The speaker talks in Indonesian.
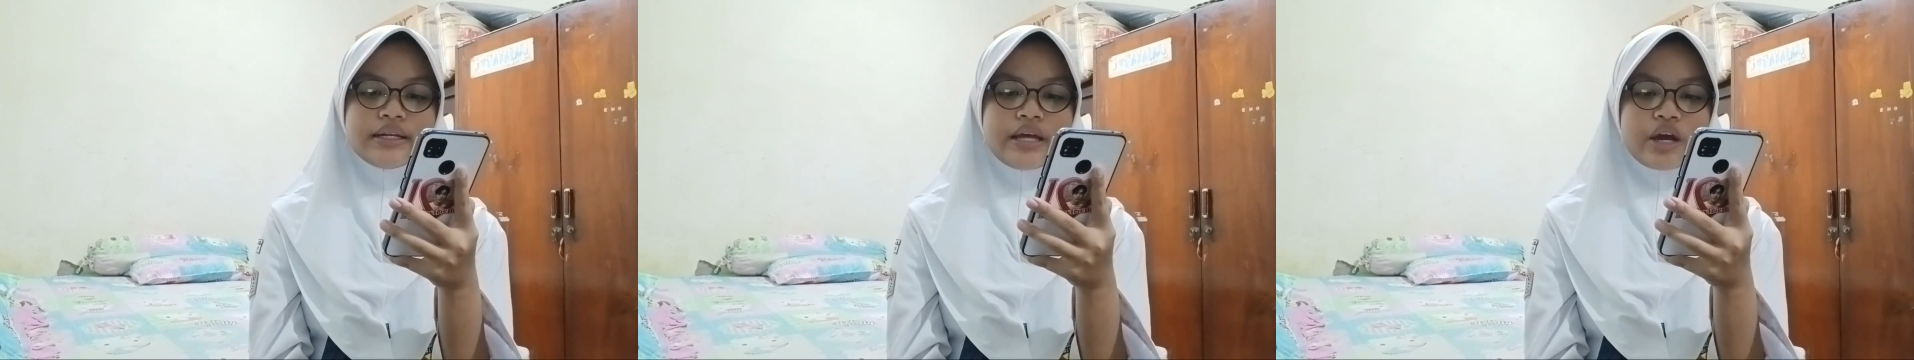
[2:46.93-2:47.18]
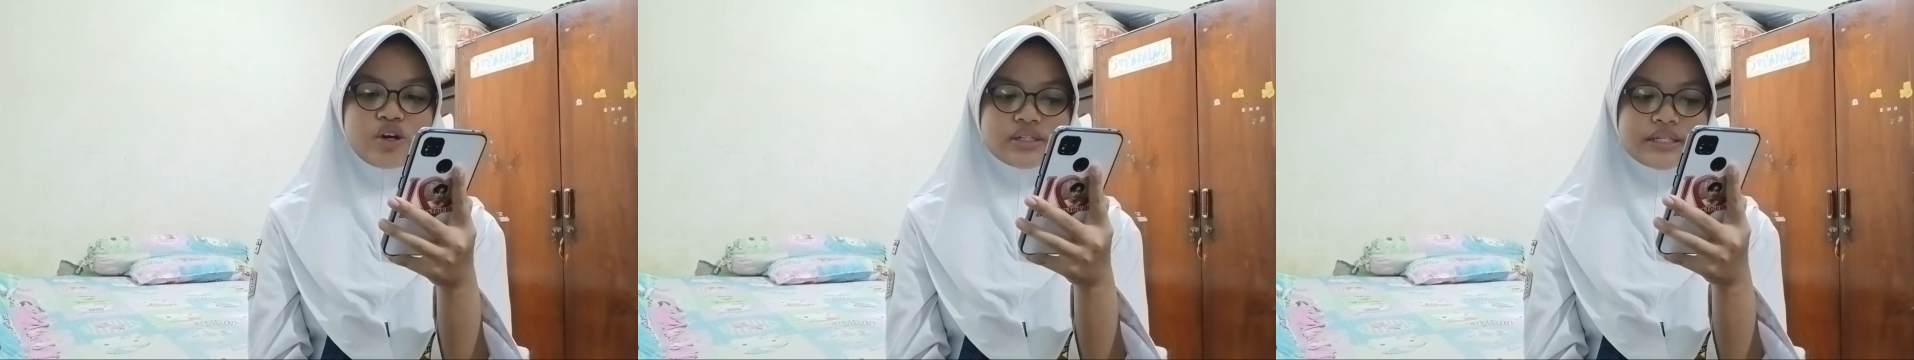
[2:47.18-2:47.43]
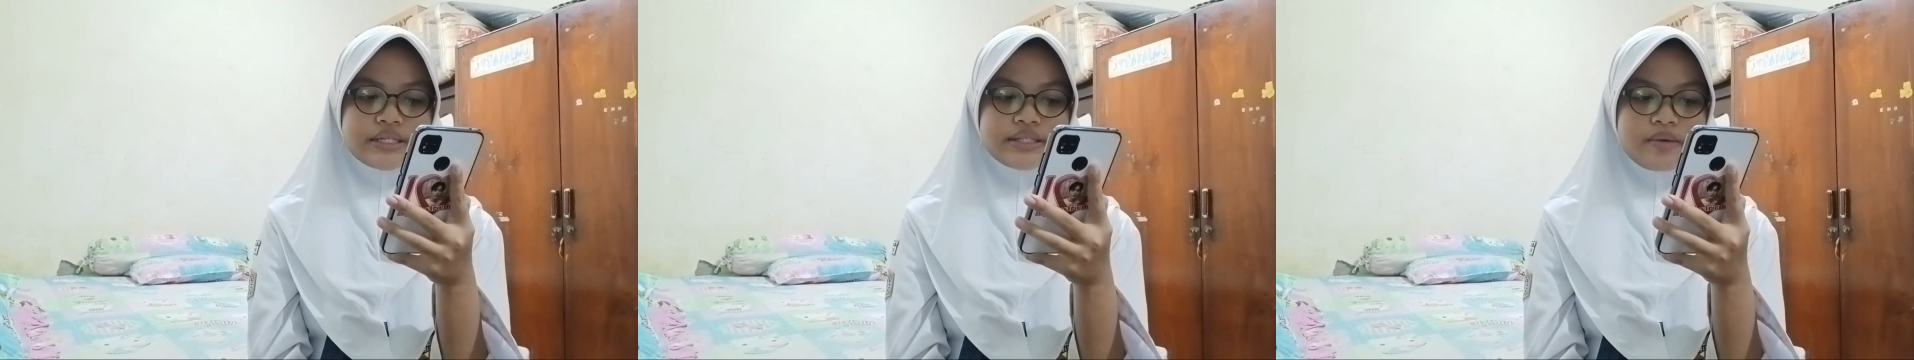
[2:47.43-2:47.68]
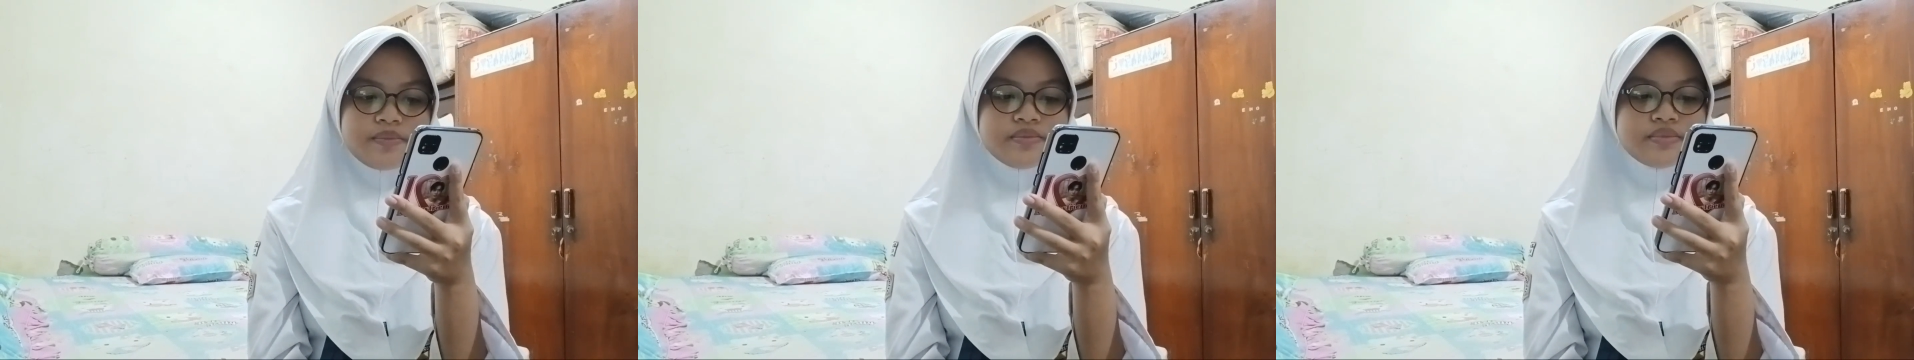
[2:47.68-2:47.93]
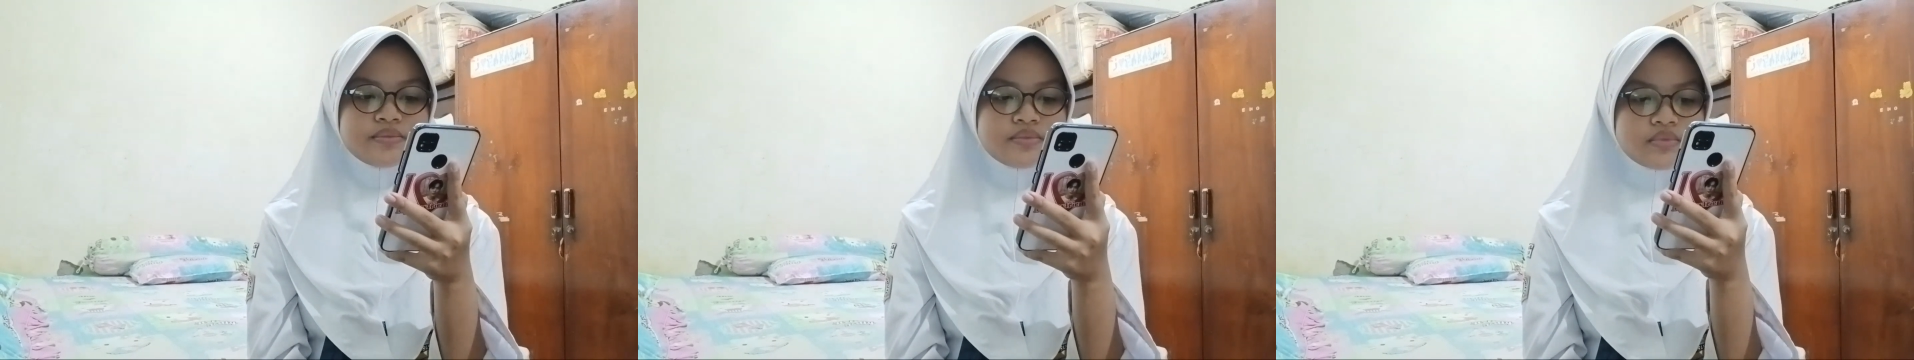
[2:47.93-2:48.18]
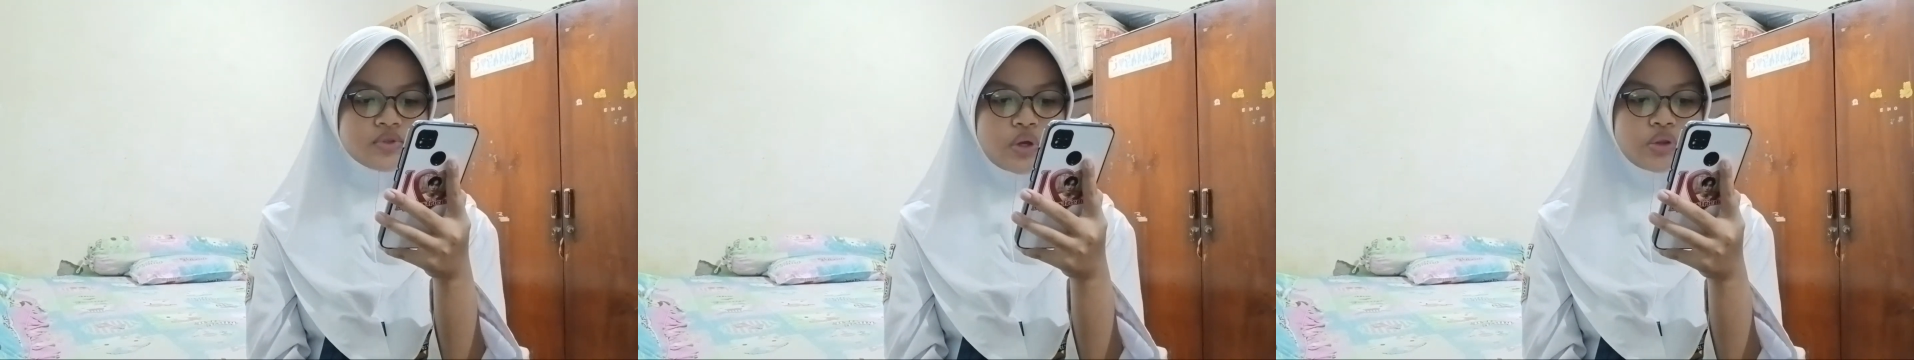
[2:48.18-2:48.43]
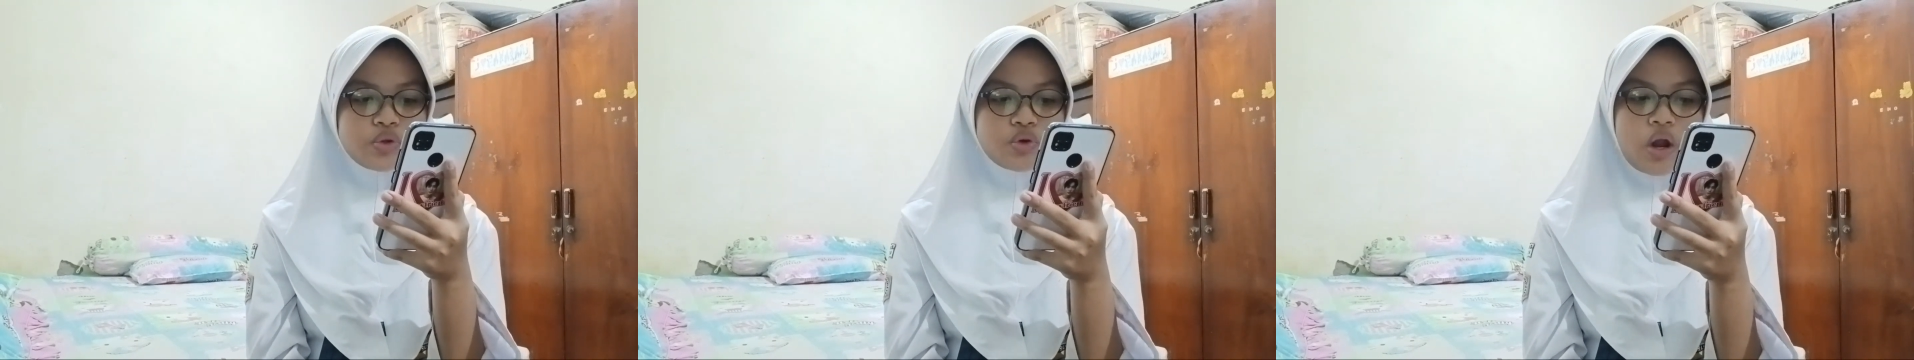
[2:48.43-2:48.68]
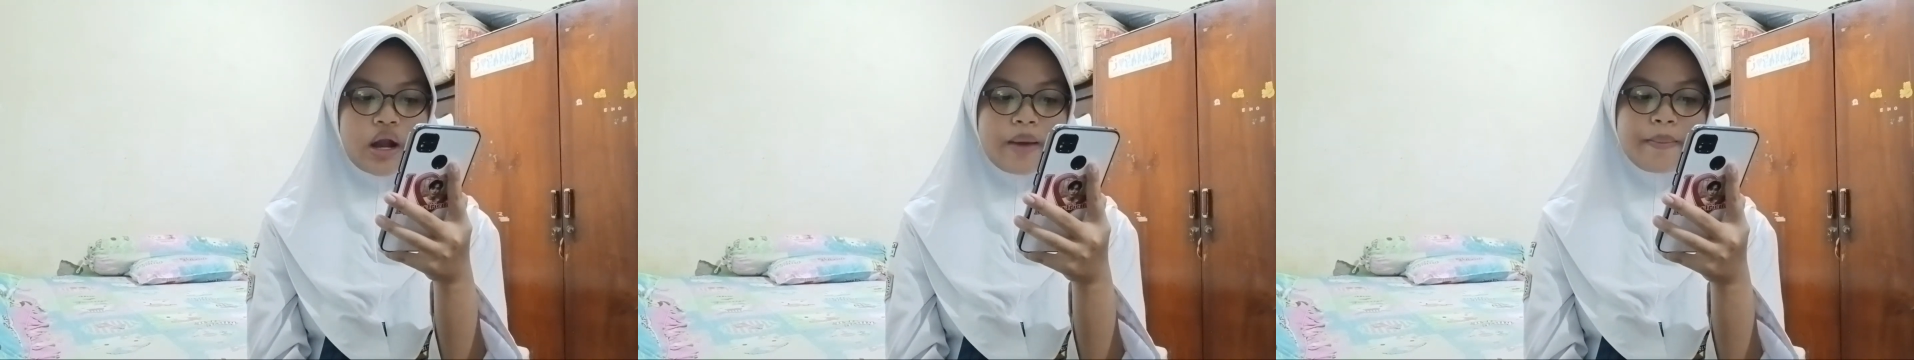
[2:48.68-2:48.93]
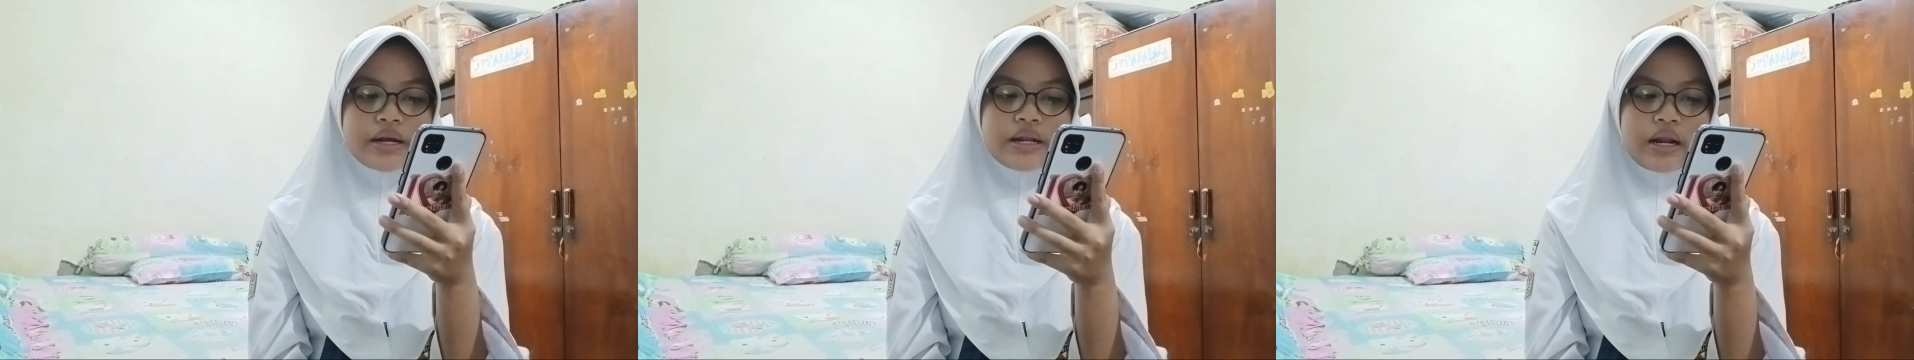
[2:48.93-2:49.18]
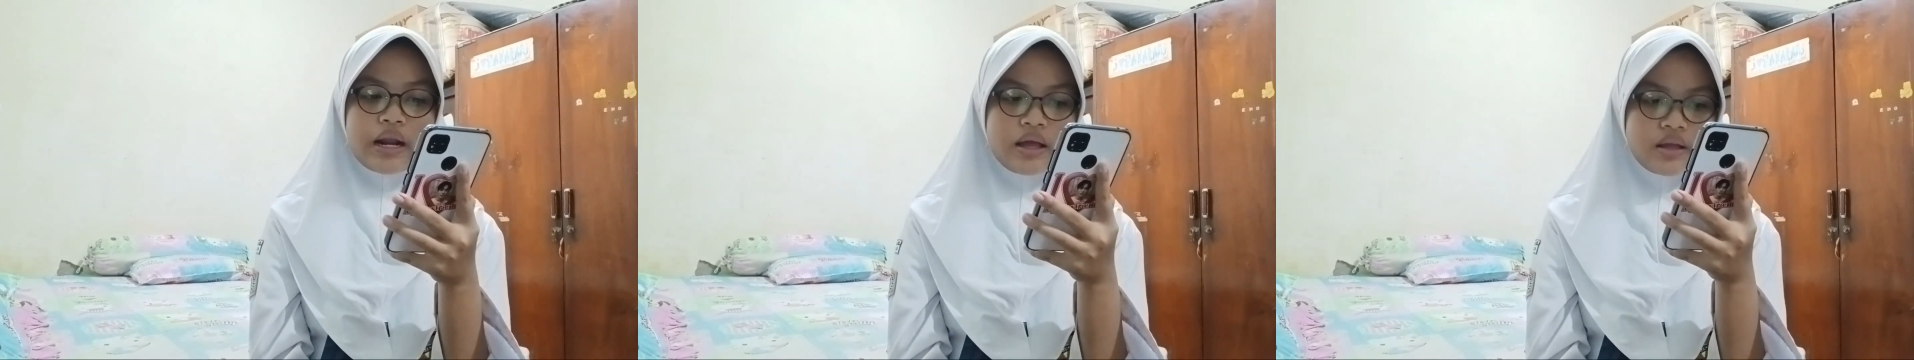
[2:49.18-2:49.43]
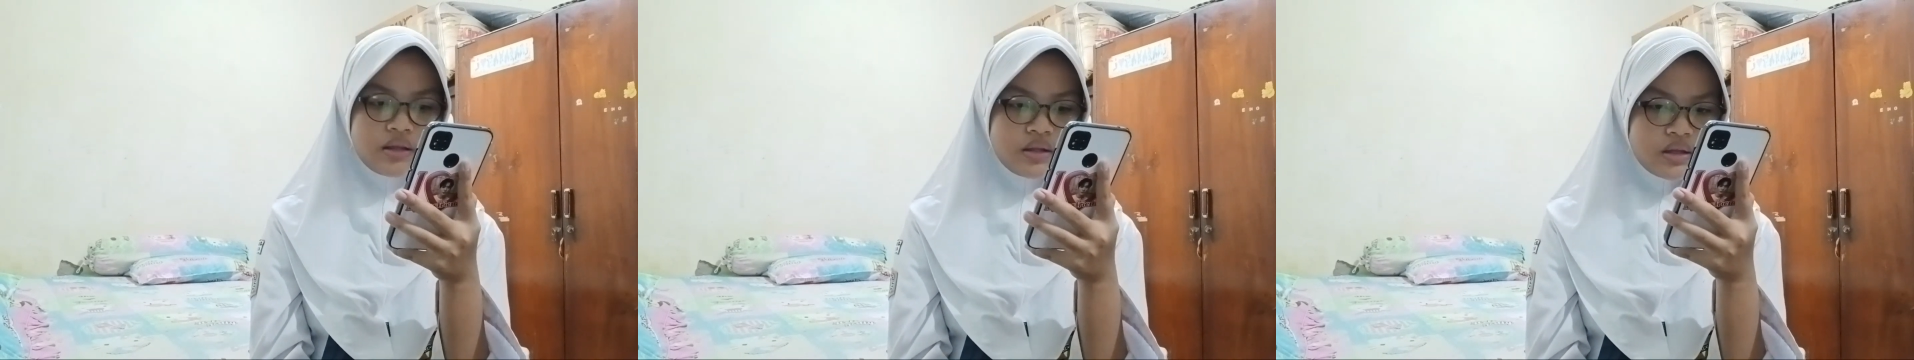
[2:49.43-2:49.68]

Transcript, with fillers: di ekosistem suatu kolam adalah